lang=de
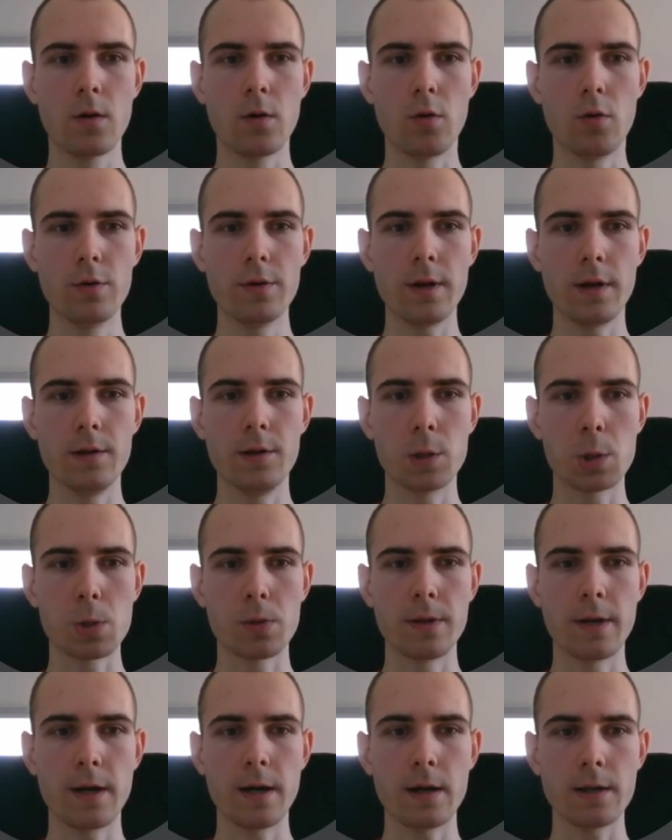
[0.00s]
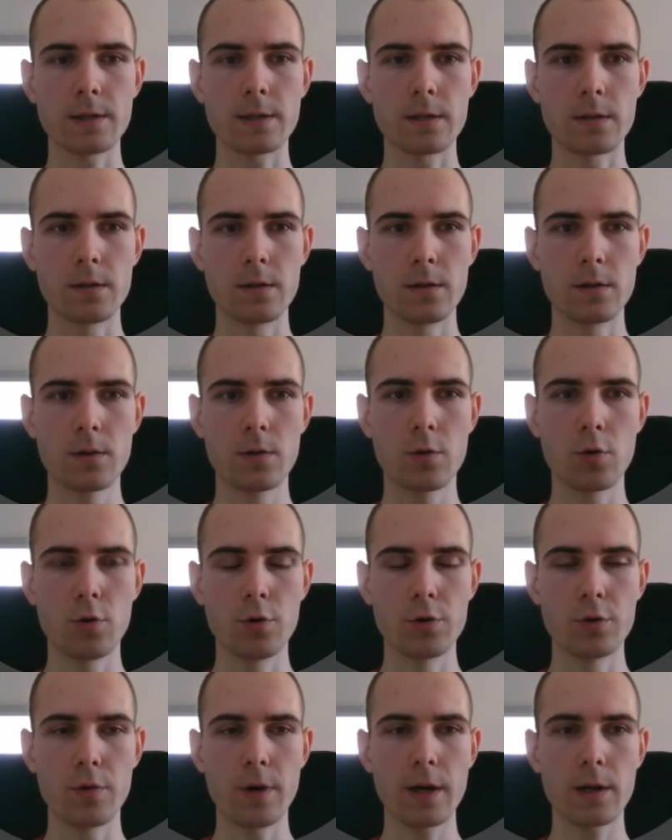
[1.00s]
Und dann hier schon der erste
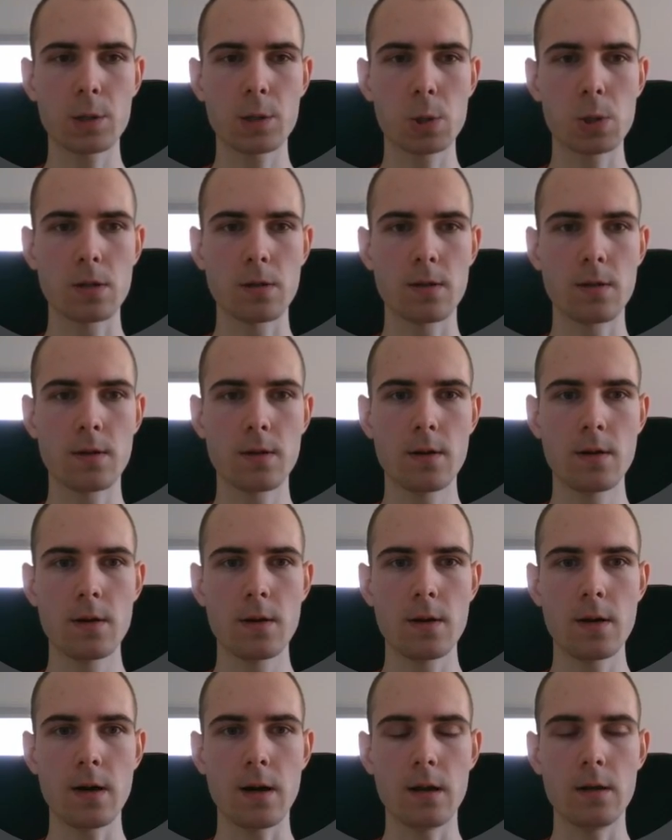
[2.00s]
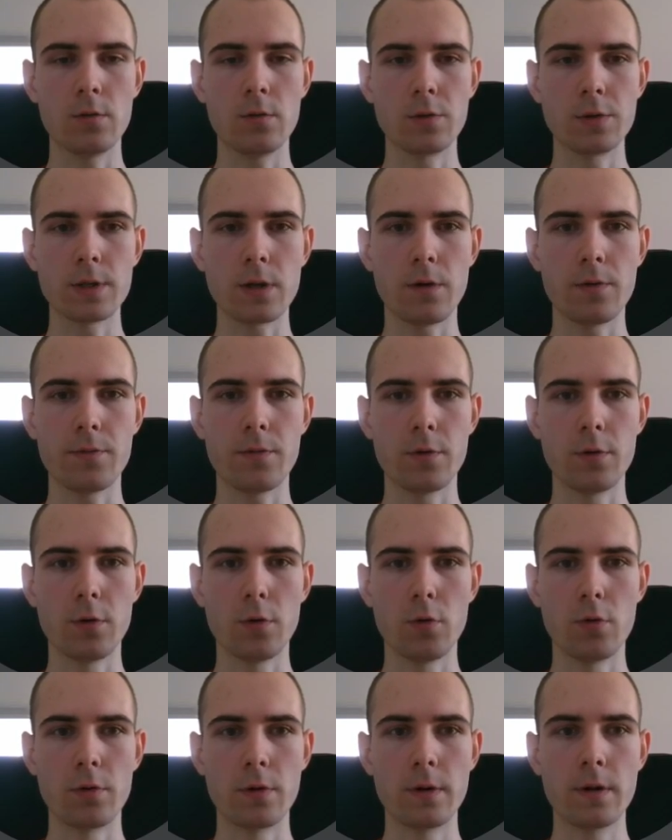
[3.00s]
Call to Action,
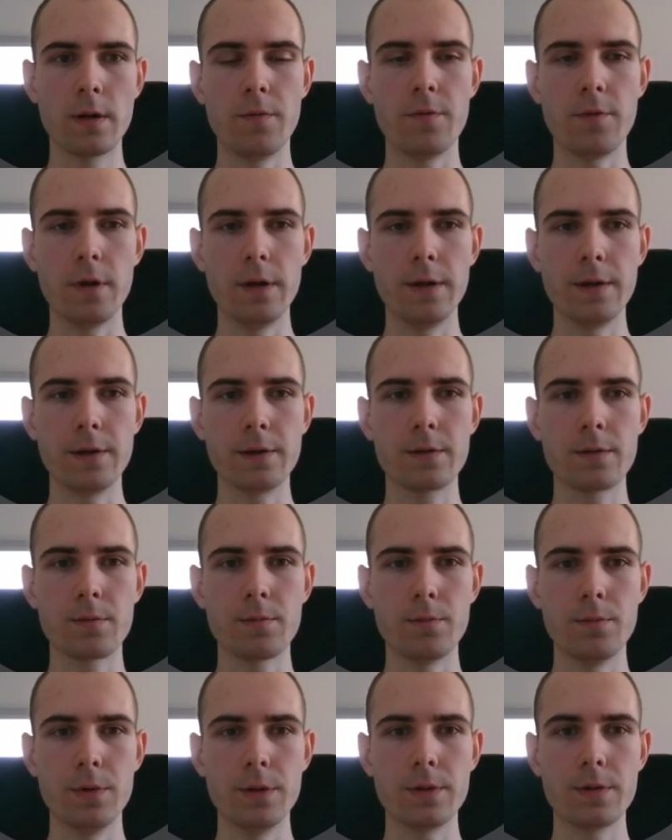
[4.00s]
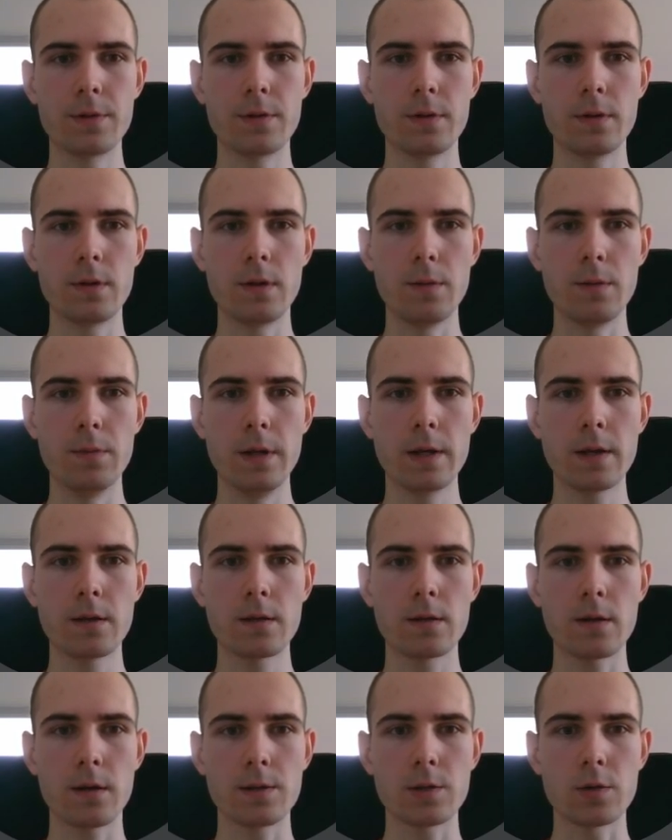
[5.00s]
Handlungsaufforderung verlinkt mit dem
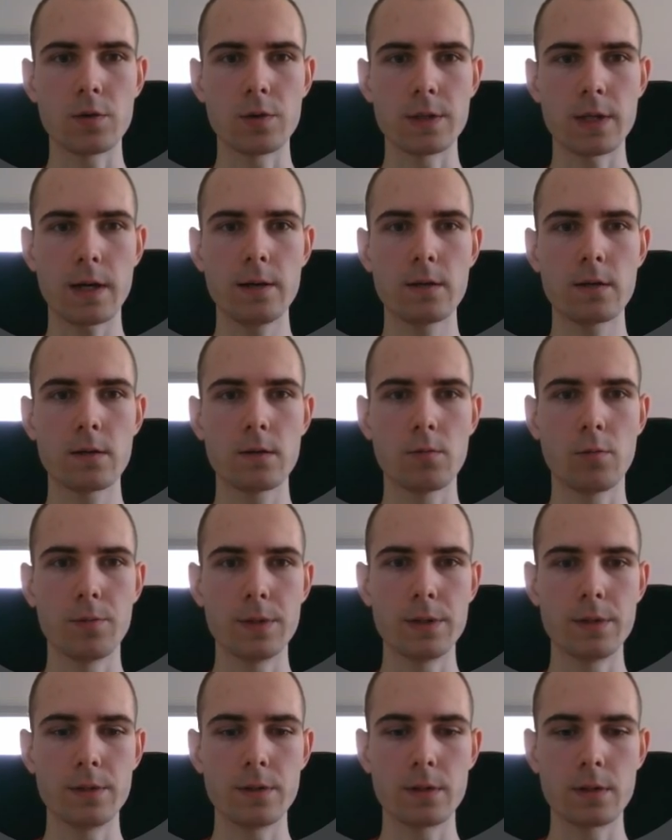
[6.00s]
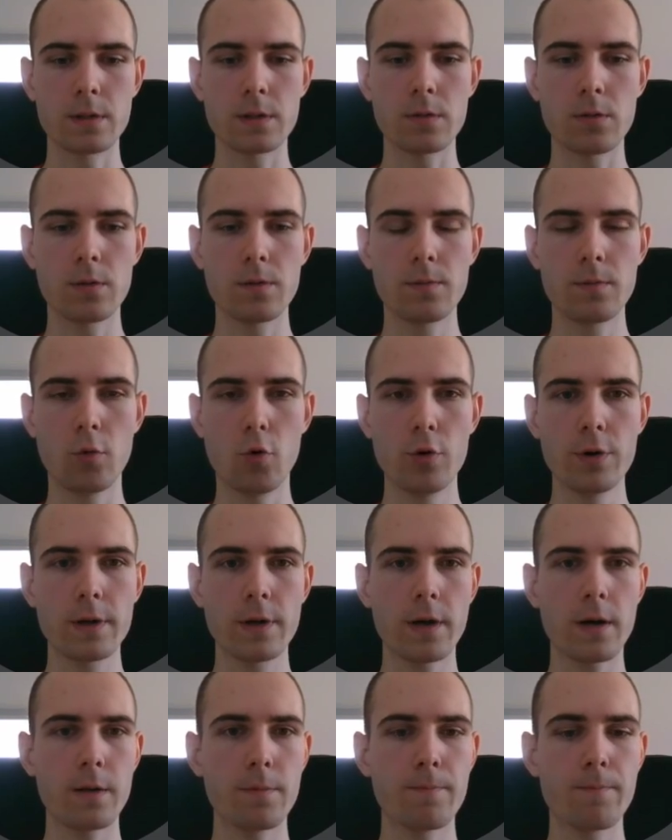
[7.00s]
Link dann zur Seite, wo man sich das holen
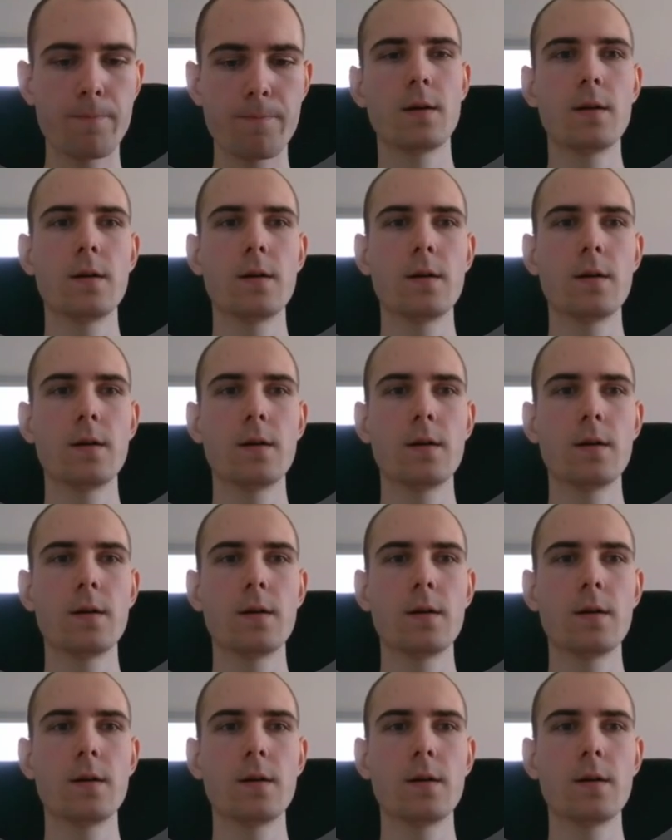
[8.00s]
kann.